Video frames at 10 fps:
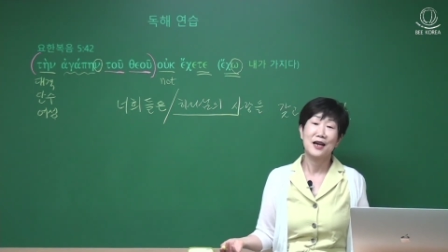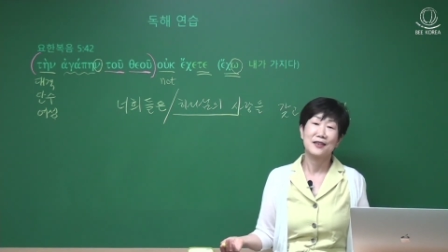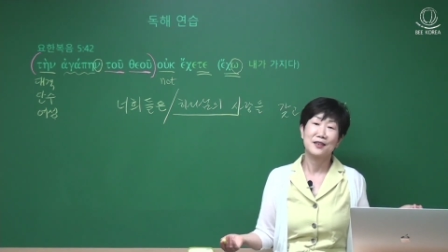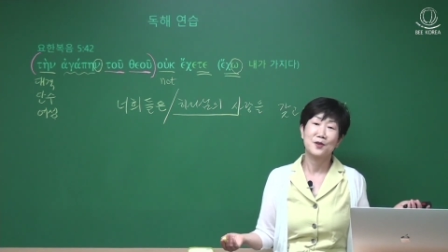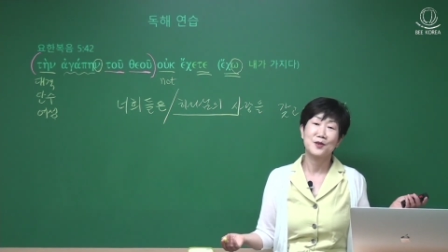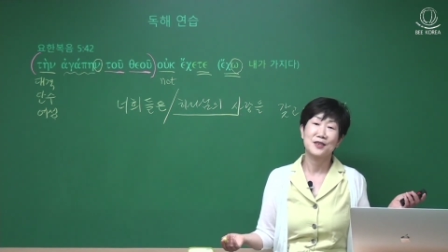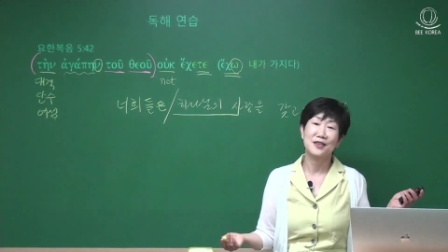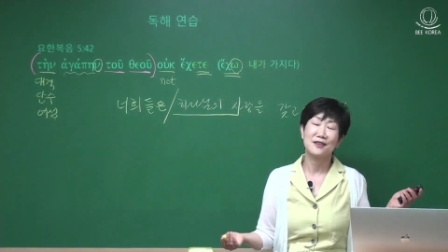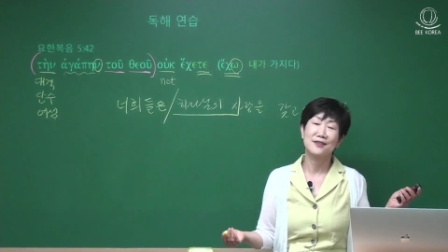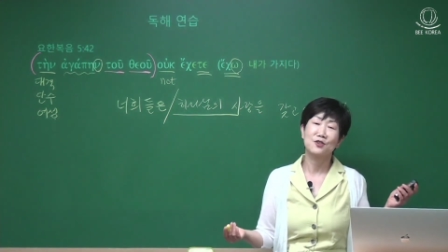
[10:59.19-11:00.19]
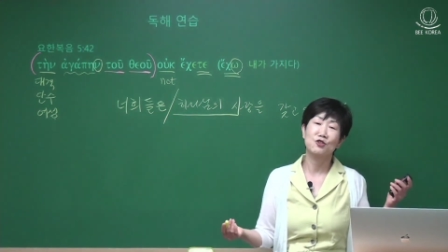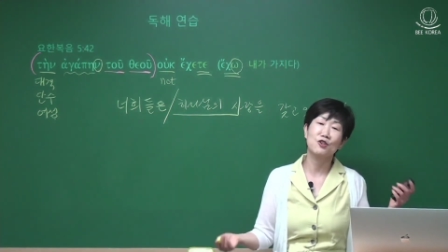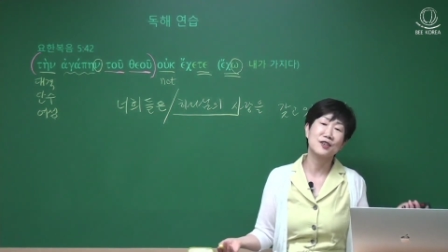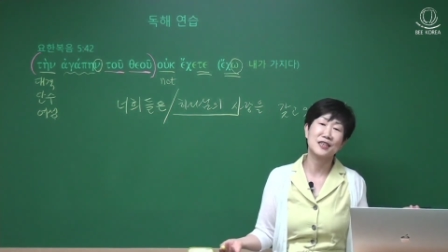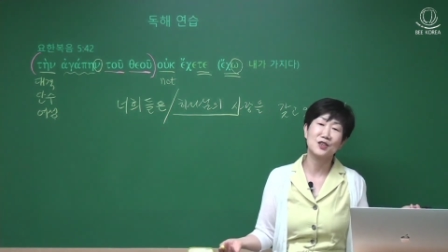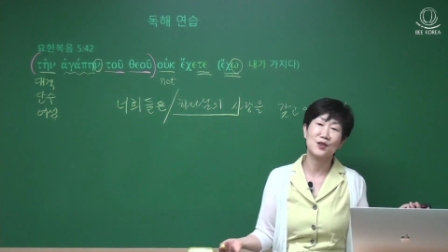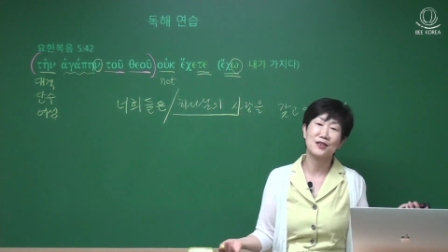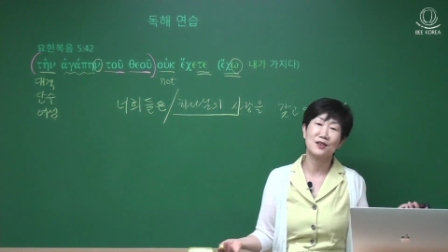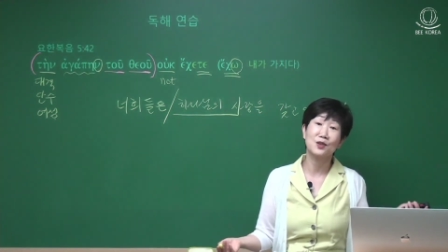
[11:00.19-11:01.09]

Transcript: 그리고 이제 그 주어를 찾기 위해서는